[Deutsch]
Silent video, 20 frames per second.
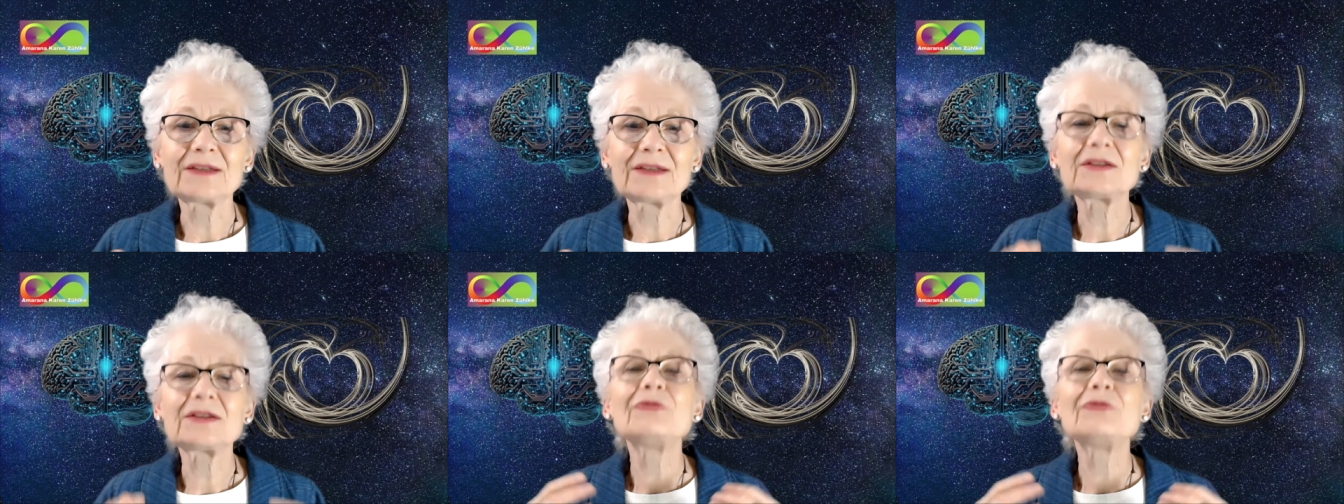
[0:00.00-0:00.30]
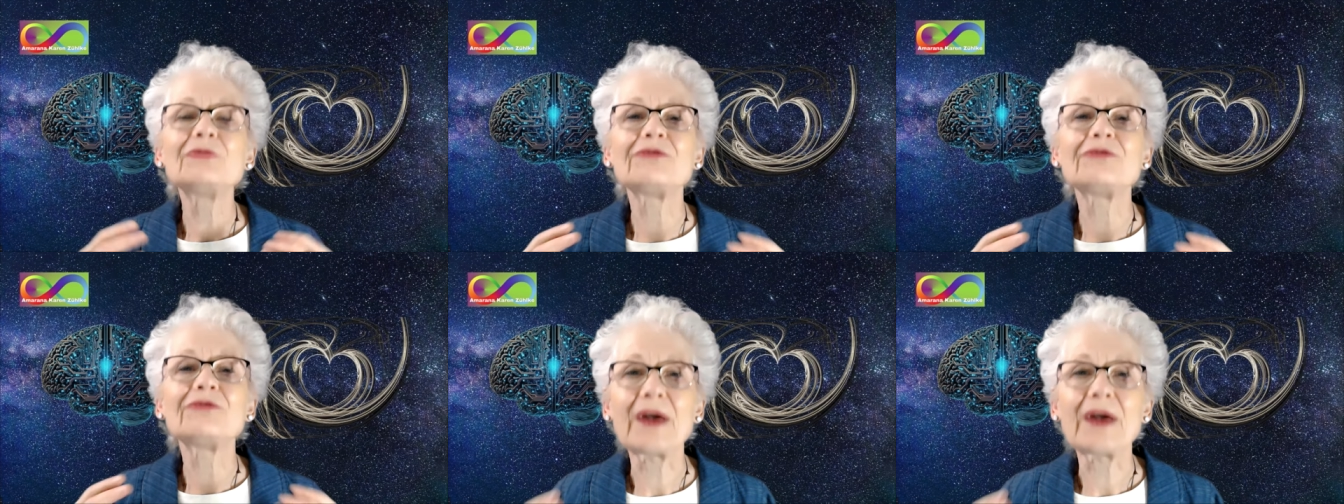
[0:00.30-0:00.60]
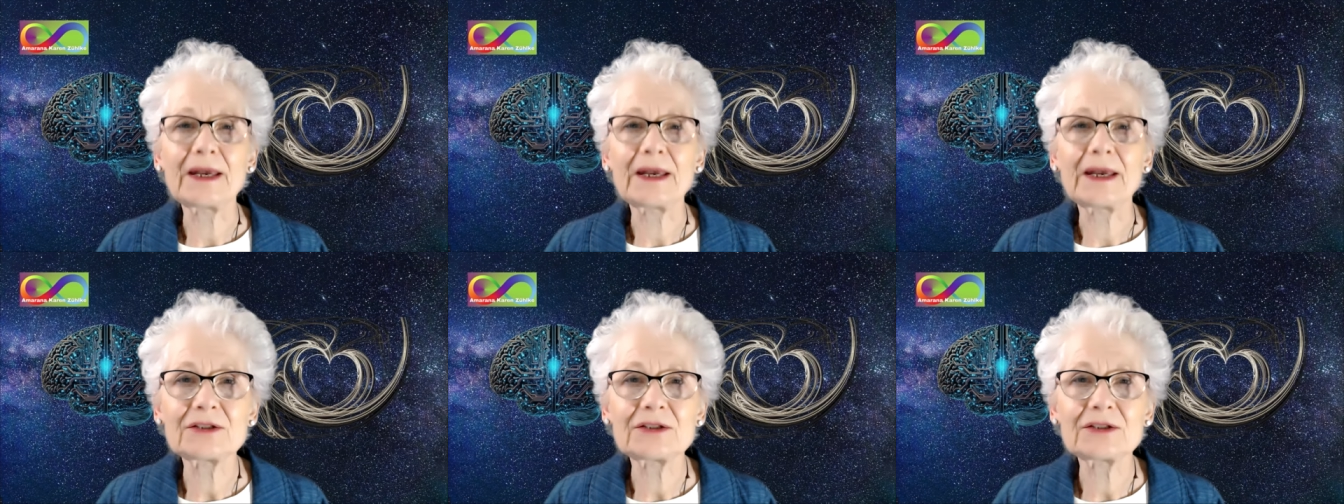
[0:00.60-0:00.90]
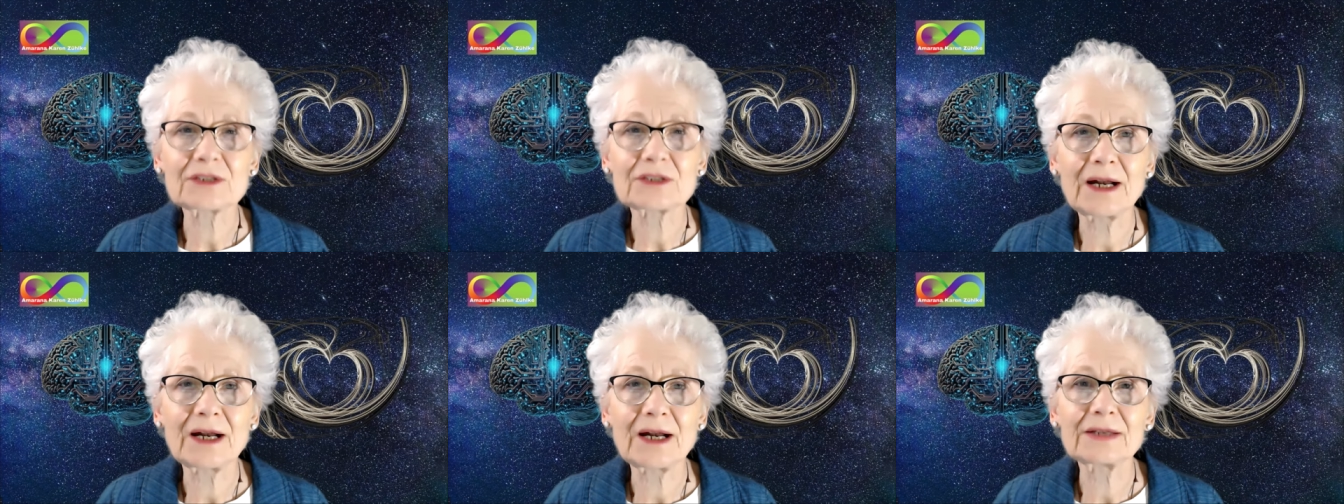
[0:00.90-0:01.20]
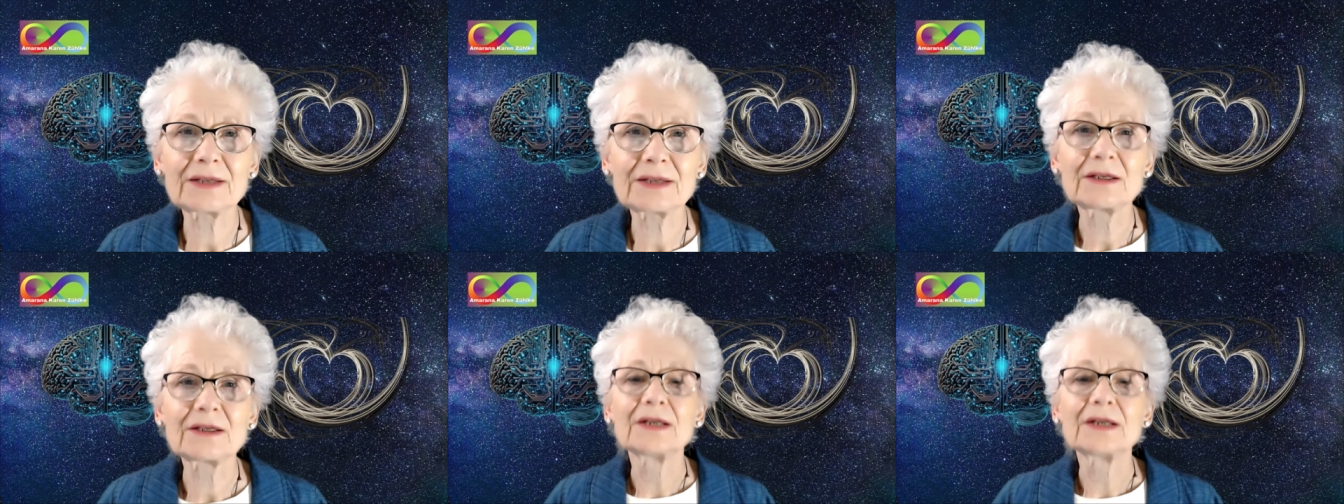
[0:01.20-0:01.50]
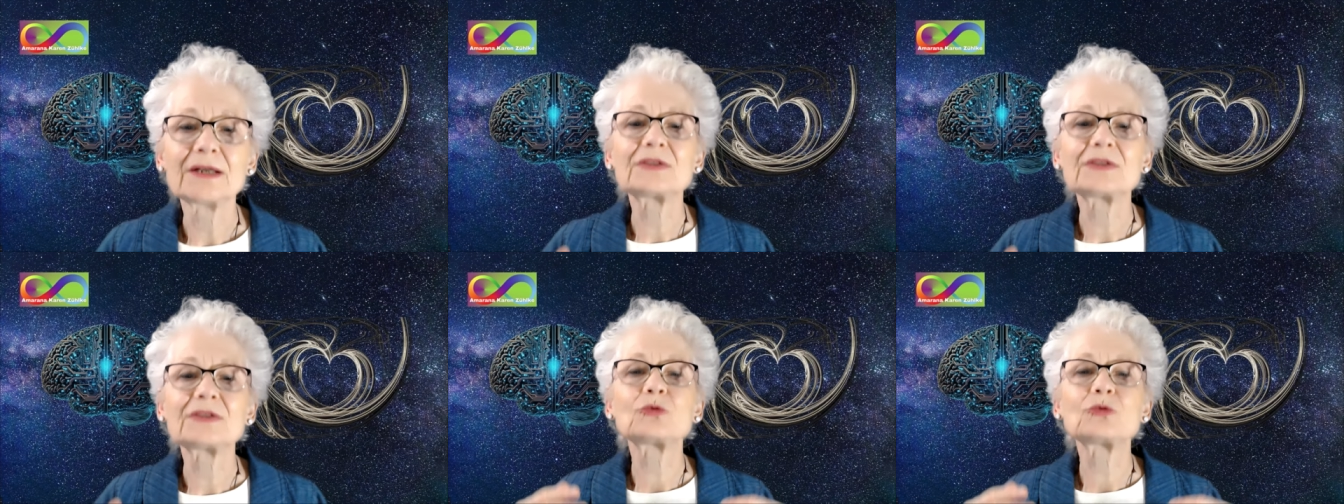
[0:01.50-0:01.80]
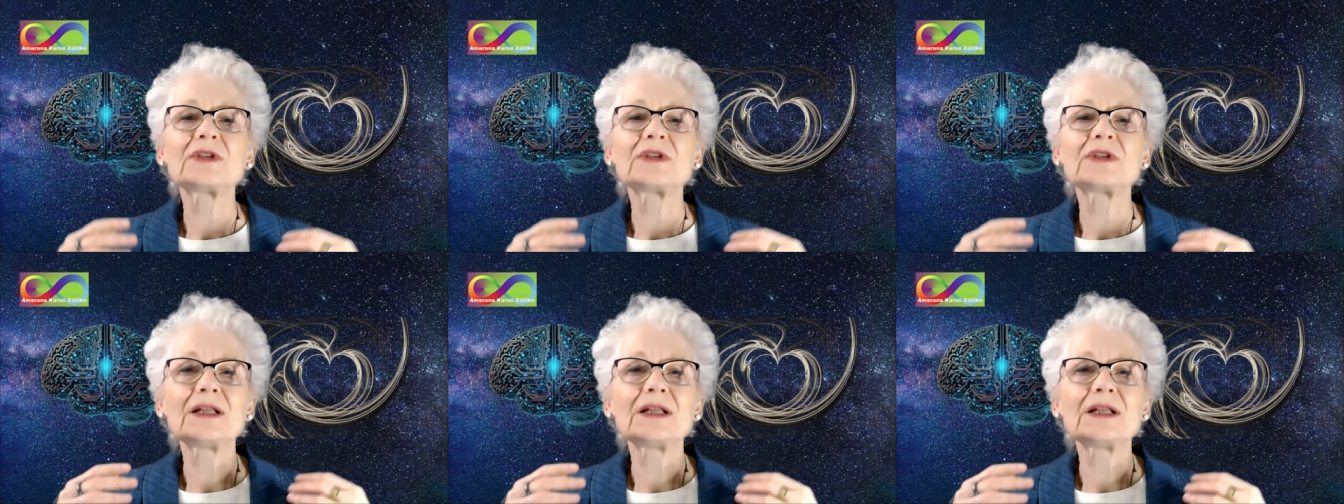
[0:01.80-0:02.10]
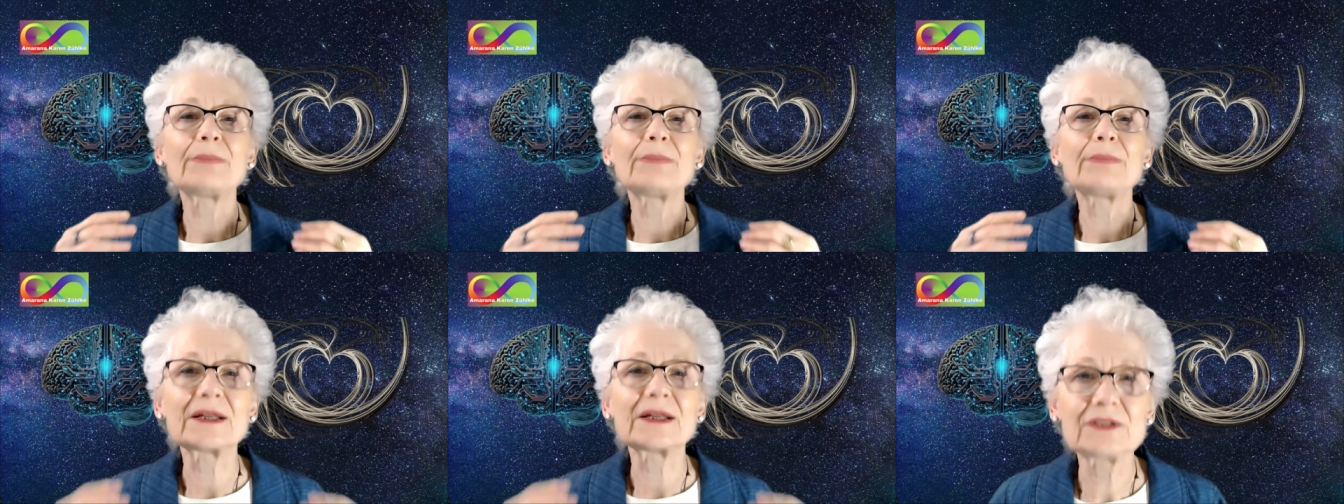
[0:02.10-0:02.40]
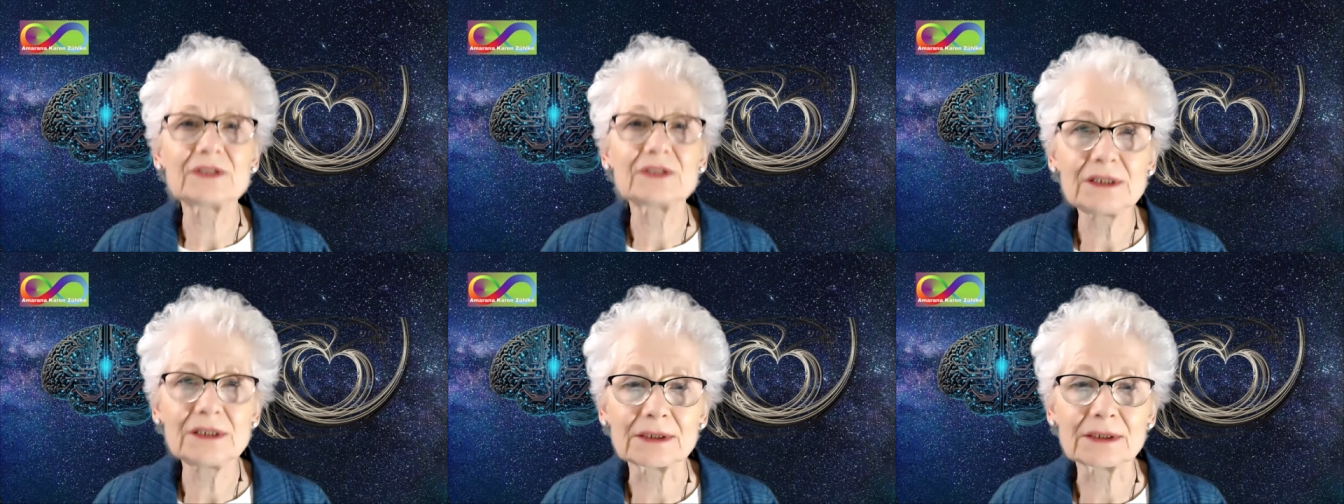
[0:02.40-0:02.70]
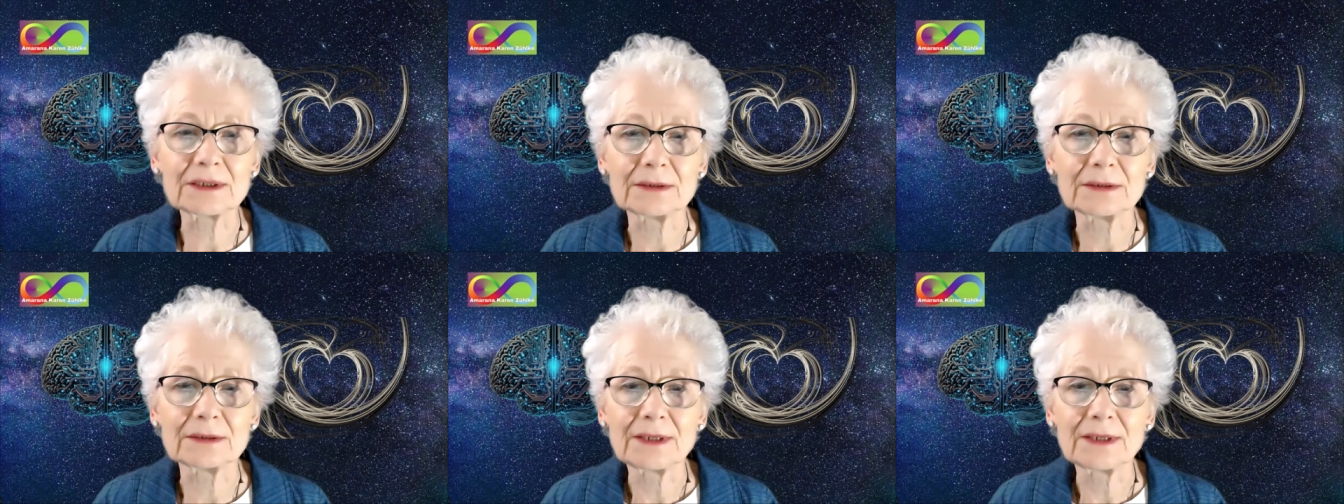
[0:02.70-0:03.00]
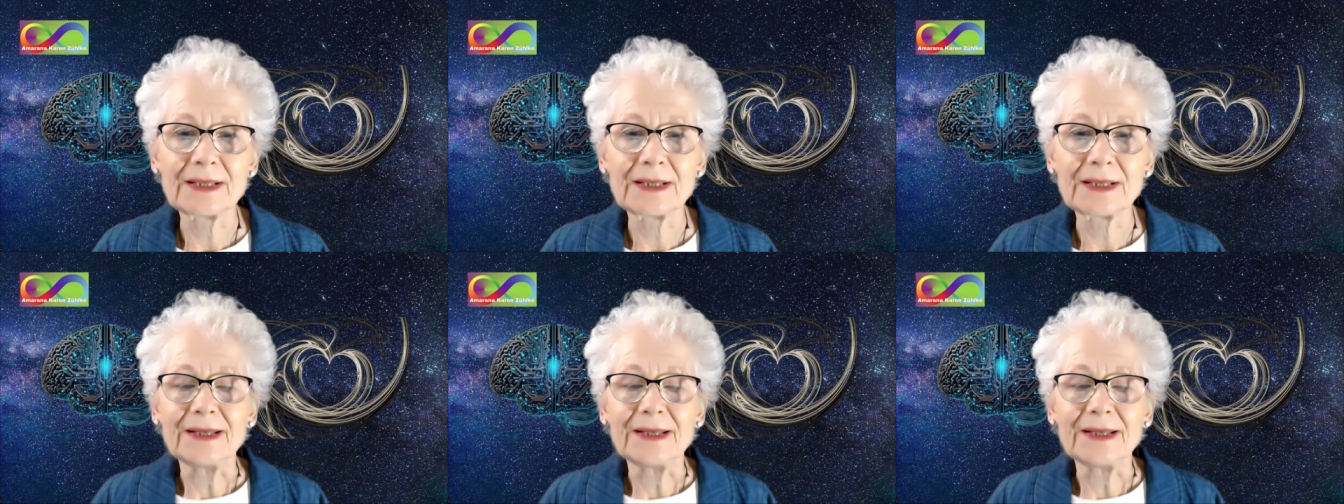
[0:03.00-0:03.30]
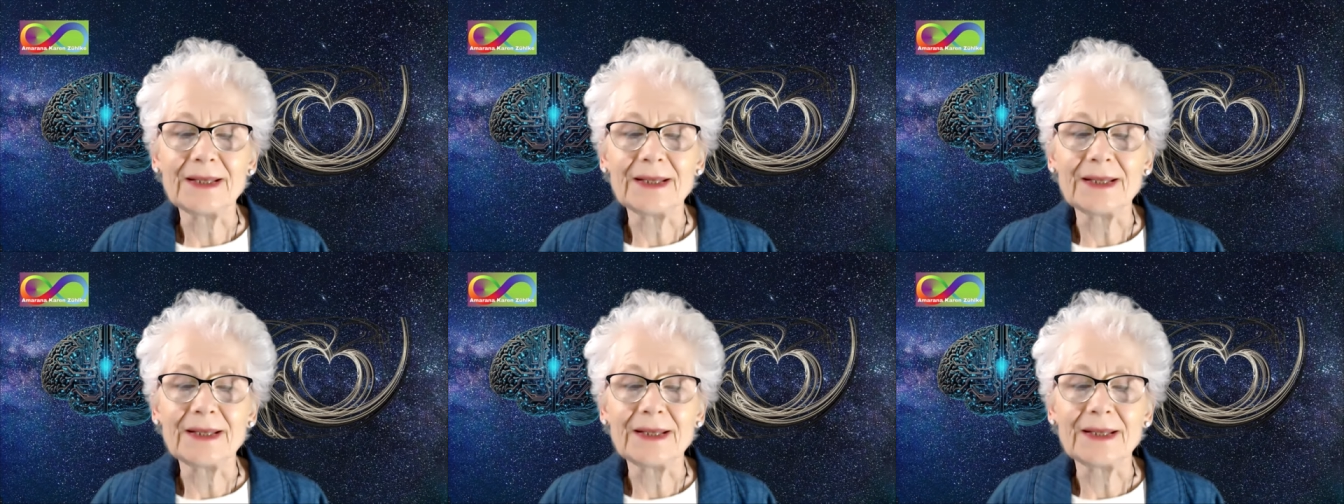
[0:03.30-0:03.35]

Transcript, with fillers: ist die Fähigkeit zu telepathieren.